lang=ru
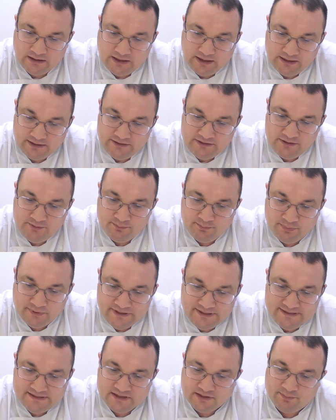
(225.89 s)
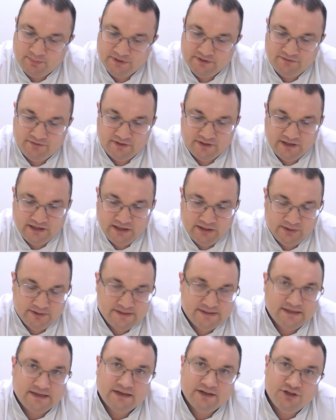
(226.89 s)
Они быстро
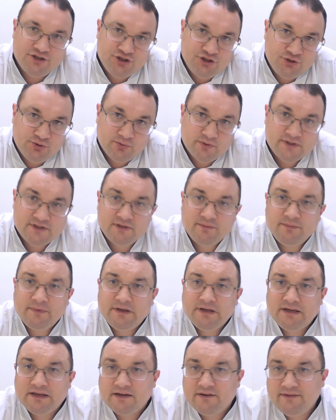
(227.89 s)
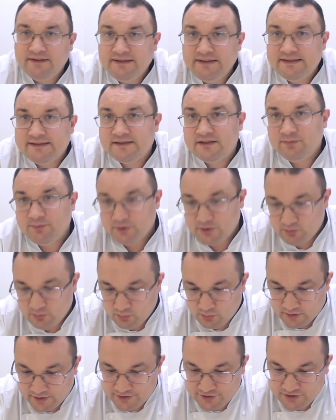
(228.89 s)
подвергаются расчесам, кровянистыми
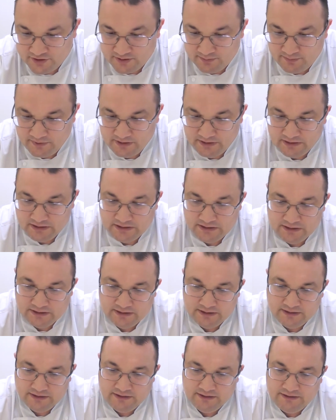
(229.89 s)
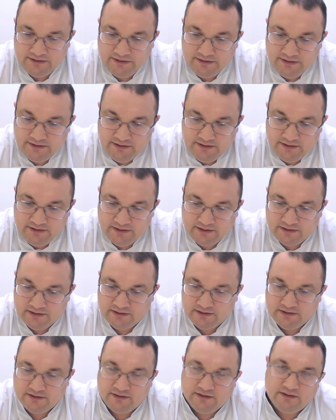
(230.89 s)
корочками – и
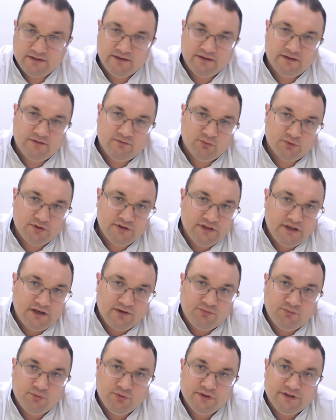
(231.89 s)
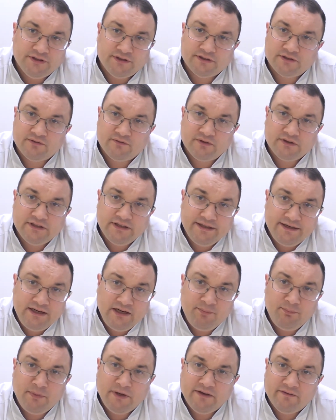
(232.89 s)
а, вот на фоне этих
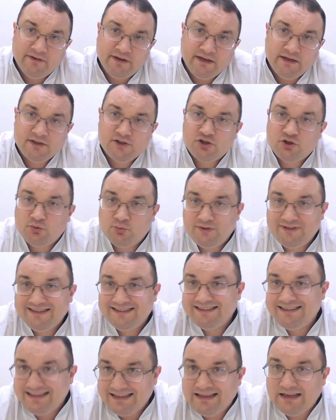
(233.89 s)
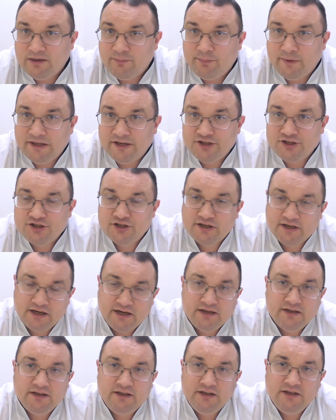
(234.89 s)
волдырей появляются узелки, опять же,
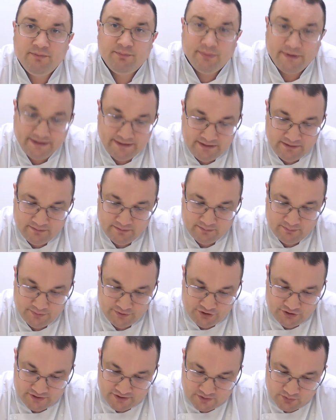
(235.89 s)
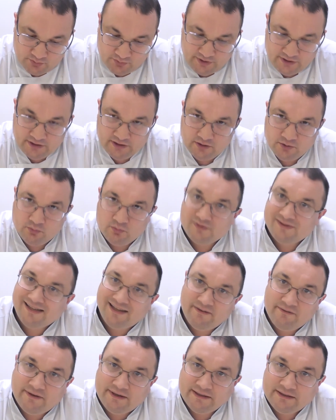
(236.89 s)
как и при почесухе
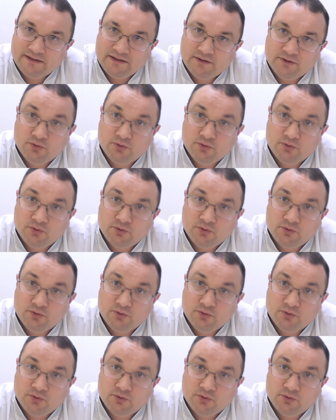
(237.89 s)
узловат.